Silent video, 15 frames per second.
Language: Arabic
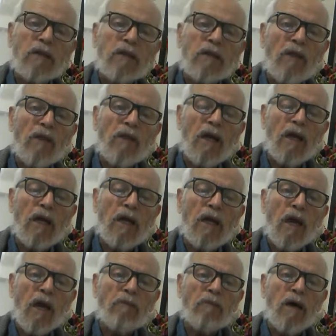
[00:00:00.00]
الفضائية
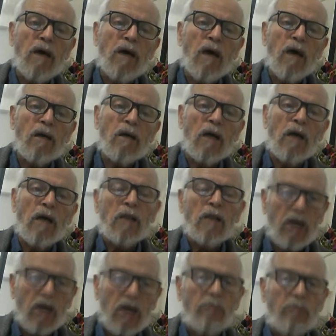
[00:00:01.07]
أغلبها عند
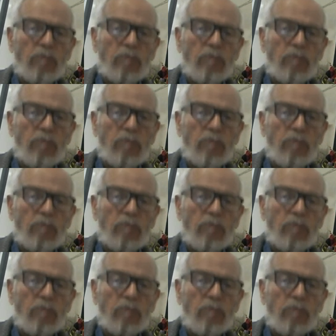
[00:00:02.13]
الكرب